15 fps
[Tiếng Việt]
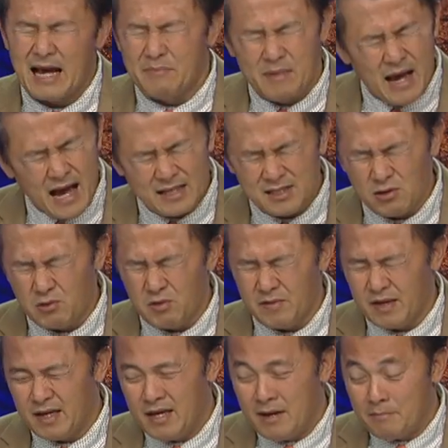2012 xin lỗi quý
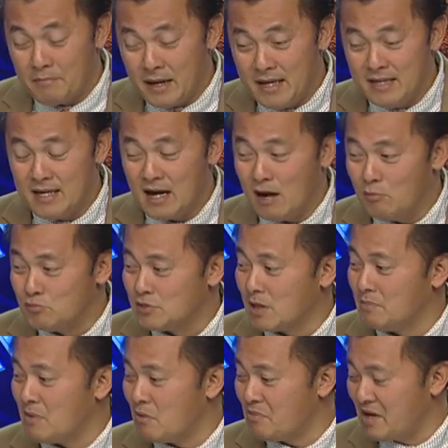vị. Bây giờ ông
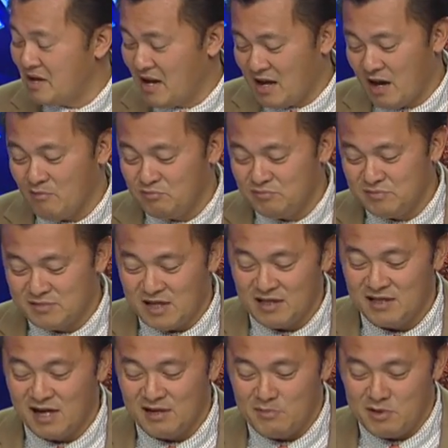Trump ông nghĩ rằng ông sẽ
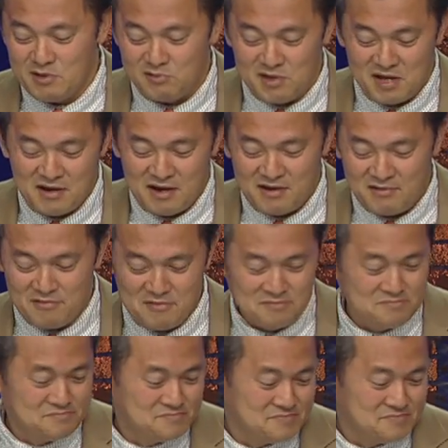chơi bao nhiêu tiền anh Đỗ Dung?